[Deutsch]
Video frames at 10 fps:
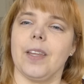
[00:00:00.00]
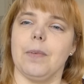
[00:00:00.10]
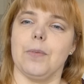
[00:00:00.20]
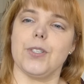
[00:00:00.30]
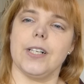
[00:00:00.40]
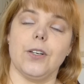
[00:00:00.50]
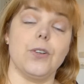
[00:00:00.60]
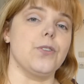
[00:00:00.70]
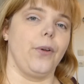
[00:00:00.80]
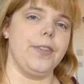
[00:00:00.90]
Man muss halt
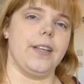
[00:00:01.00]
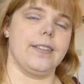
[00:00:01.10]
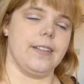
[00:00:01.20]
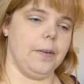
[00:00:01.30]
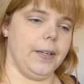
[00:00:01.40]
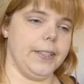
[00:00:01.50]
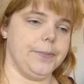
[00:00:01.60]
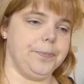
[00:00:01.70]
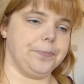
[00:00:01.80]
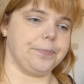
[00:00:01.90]
auch sonntags
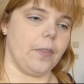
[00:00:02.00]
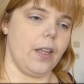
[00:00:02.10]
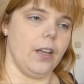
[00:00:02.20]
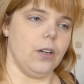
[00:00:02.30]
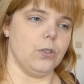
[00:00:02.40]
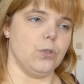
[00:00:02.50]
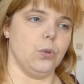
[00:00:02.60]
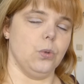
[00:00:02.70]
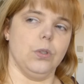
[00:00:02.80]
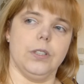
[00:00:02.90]
arbeiten.
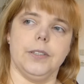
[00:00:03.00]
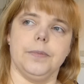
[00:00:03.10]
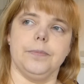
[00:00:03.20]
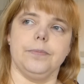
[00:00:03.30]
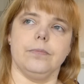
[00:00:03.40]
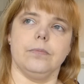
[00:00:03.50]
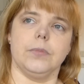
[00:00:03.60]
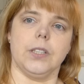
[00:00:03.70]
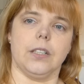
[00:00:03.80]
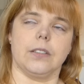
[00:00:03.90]
So, ähm,
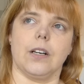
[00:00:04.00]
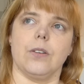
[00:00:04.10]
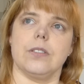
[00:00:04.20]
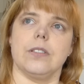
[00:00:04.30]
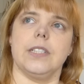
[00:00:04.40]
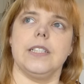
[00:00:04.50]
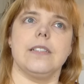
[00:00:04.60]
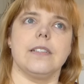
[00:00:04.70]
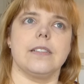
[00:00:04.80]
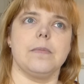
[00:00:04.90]
ja, draußen zieht
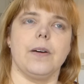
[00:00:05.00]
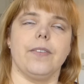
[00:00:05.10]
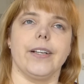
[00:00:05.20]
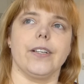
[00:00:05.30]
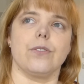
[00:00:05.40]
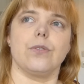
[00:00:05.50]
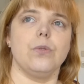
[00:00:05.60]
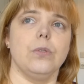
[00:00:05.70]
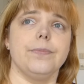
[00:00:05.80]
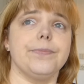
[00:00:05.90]
sie es immer weiter
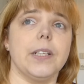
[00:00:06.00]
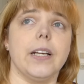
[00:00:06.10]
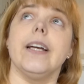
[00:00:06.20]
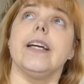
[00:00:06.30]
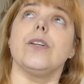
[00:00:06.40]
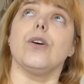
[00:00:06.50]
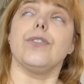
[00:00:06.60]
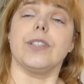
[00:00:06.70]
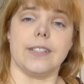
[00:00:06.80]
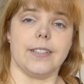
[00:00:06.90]
zu. Ich
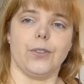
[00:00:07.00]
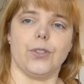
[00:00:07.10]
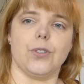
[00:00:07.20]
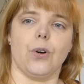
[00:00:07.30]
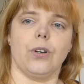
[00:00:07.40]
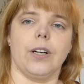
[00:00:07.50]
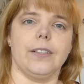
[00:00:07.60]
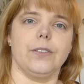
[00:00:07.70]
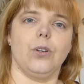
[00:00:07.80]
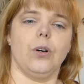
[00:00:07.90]
hoffe, dass ich noch trocken
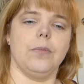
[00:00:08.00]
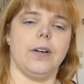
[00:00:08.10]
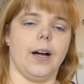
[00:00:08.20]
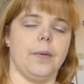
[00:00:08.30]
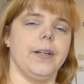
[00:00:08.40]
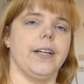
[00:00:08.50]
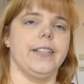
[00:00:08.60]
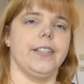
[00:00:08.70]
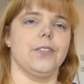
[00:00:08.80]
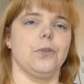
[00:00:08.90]
ankomme, habe ja
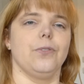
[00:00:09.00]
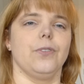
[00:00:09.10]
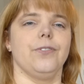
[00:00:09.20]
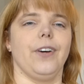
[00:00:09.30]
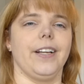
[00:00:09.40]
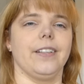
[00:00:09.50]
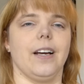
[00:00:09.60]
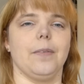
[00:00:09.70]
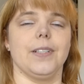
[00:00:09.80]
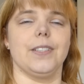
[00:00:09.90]
nicht so einen weiten
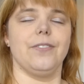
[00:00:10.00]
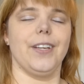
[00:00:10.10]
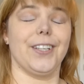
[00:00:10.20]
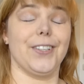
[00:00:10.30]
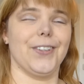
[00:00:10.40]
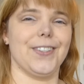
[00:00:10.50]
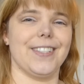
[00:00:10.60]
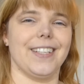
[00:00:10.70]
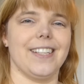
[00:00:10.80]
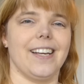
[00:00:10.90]
Arbeitsweg, Gott
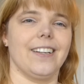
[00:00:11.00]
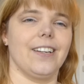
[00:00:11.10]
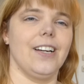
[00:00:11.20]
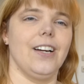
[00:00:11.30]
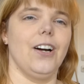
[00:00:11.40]
sei Dank.